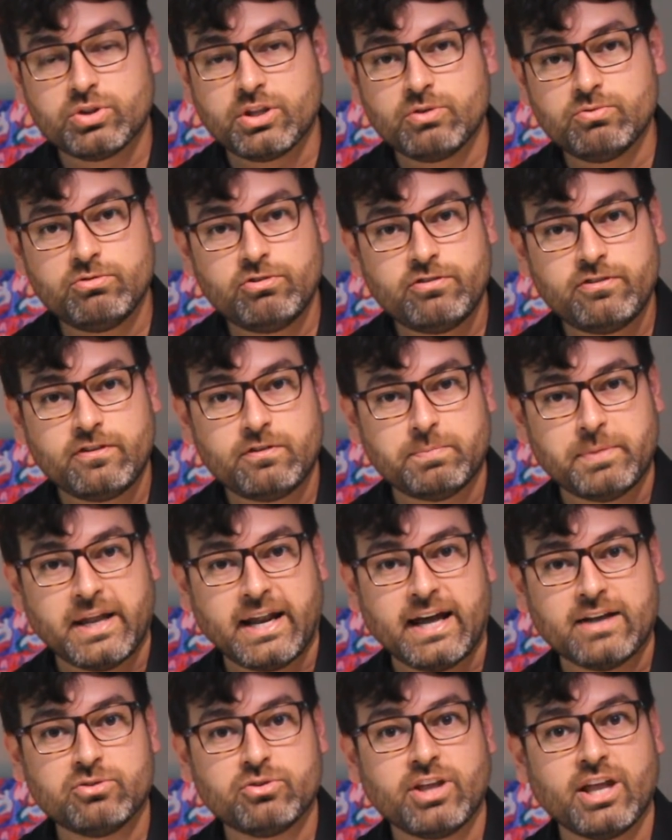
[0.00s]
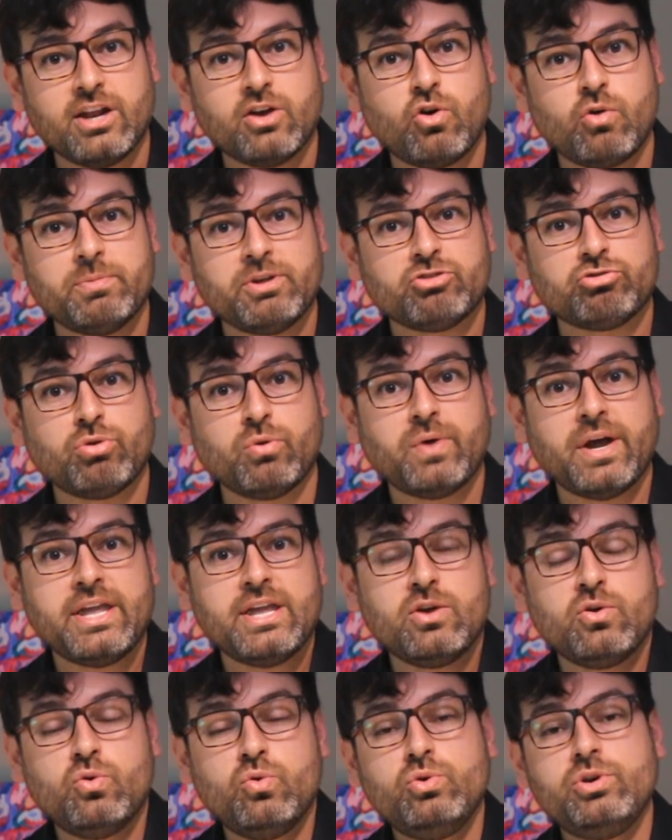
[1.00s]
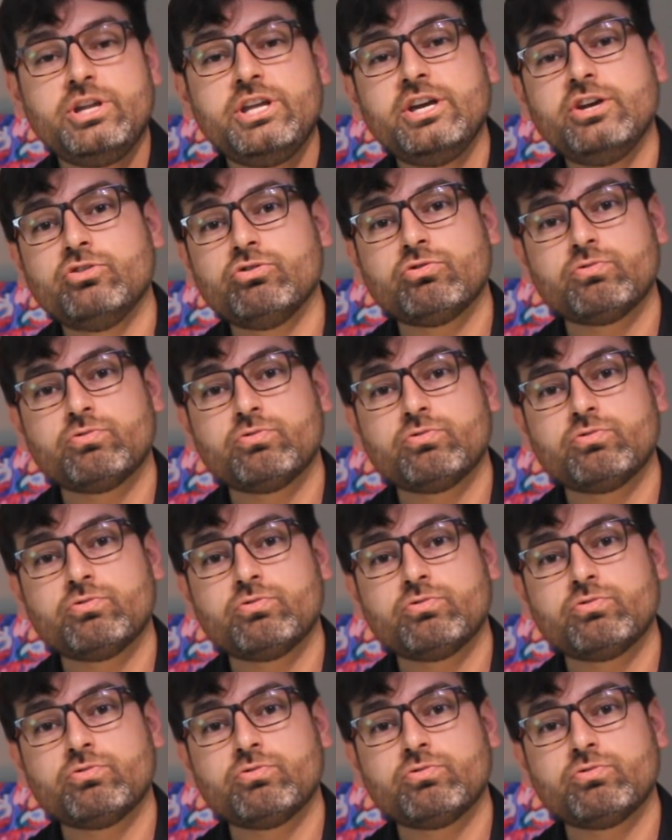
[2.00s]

tão desesperado, que ele começou a engolir